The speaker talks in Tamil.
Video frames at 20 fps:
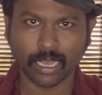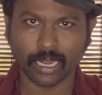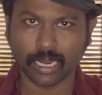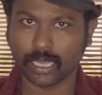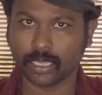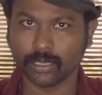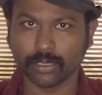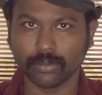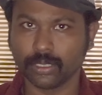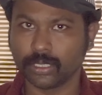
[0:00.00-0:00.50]
ஏன்னா
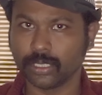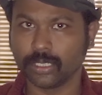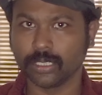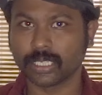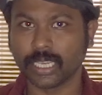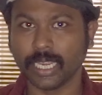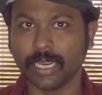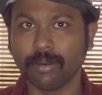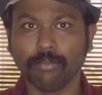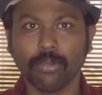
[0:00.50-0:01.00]
அது
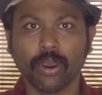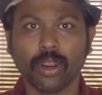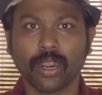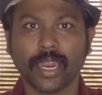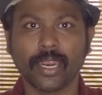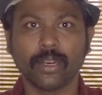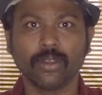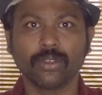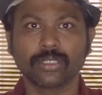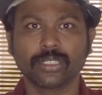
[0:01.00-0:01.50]
ஸ்கின் பேர்ன்
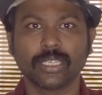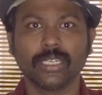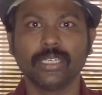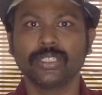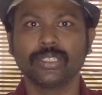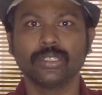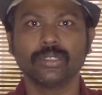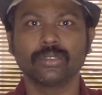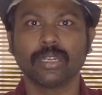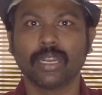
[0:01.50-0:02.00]
ஆகிடும் ஸ்கின்
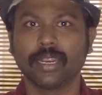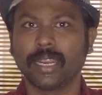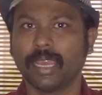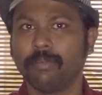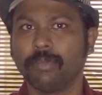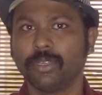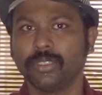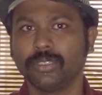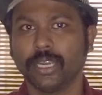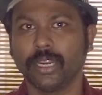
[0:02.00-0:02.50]
டிஷ்யூஸ்லாம்
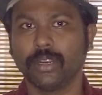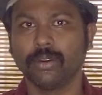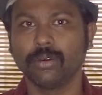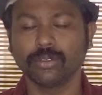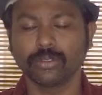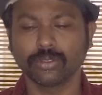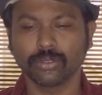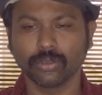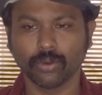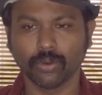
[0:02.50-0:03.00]
டேமேஜ்
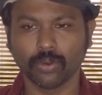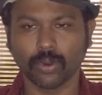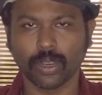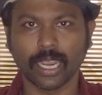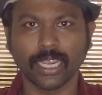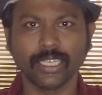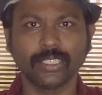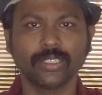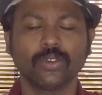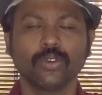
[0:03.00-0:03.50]
ஆகிடும் ஸோ
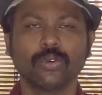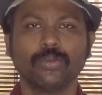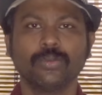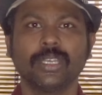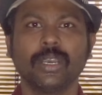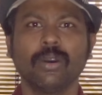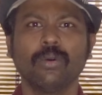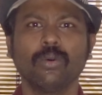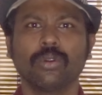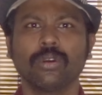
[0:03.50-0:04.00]
ஐஸ்
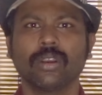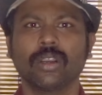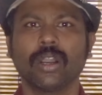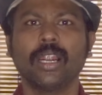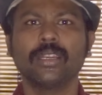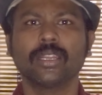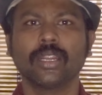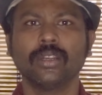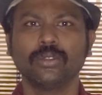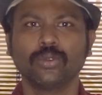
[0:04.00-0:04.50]
க்யூப்ஸை ஒரு
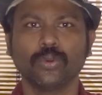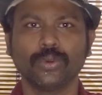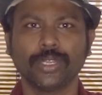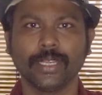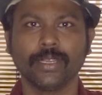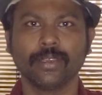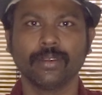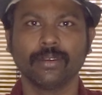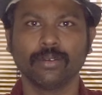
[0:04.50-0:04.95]
காட்டன் துணி